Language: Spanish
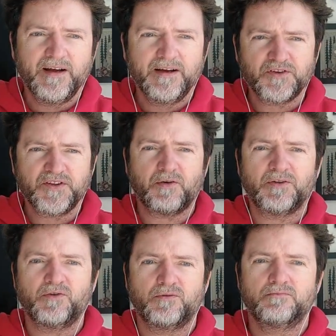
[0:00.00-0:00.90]
Entonces,
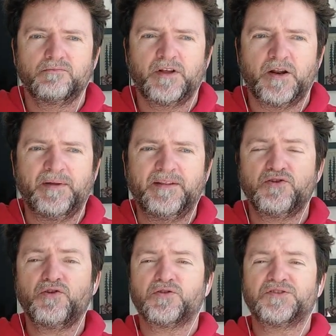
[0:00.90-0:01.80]
cuando de repente
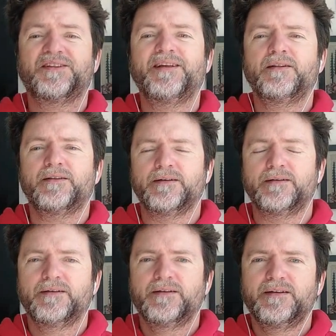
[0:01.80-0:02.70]
soy consciente
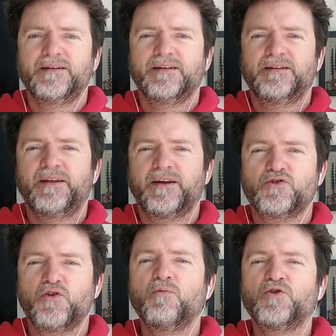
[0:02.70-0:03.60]
de que
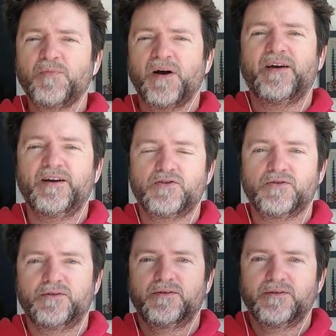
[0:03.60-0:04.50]
soy mucho más que
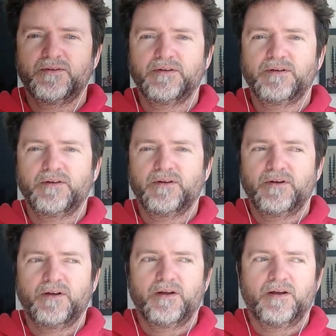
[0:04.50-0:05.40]
eso,
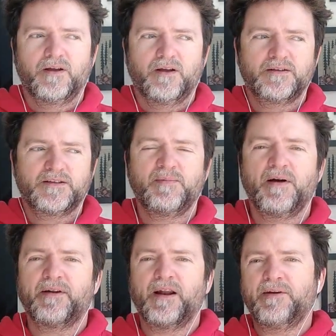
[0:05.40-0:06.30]
se me
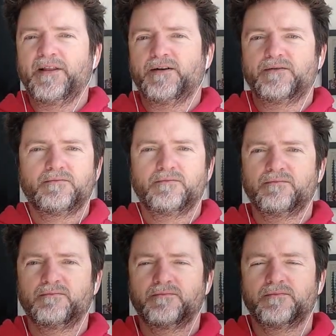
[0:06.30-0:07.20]
abre la vida.
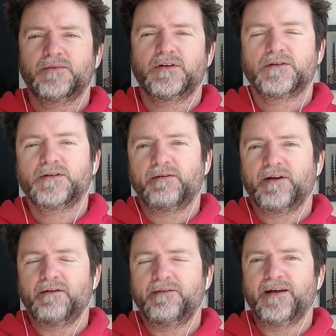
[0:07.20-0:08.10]
Se
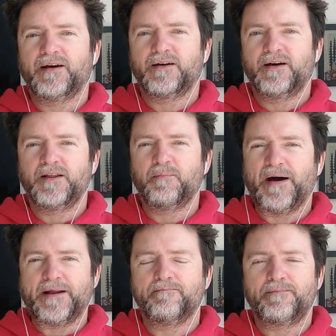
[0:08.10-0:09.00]
abre la vida de
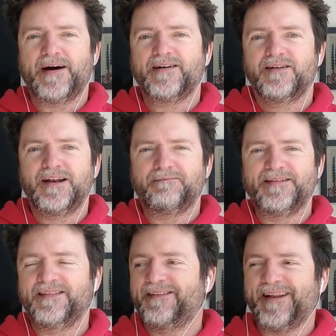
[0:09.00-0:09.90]
par en par, las
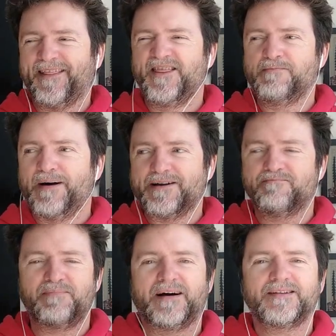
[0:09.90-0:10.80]
ventanas de par
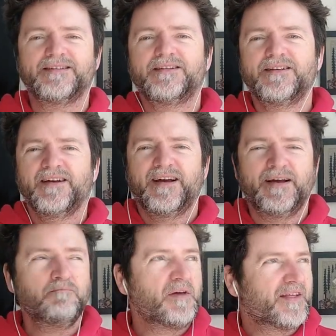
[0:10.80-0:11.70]
en par,
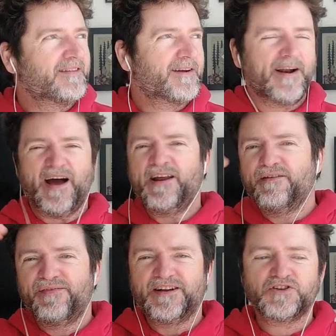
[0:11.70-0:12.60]
empieza a entrar
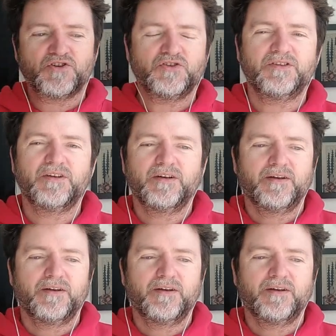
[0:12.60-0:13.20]
aire fresco,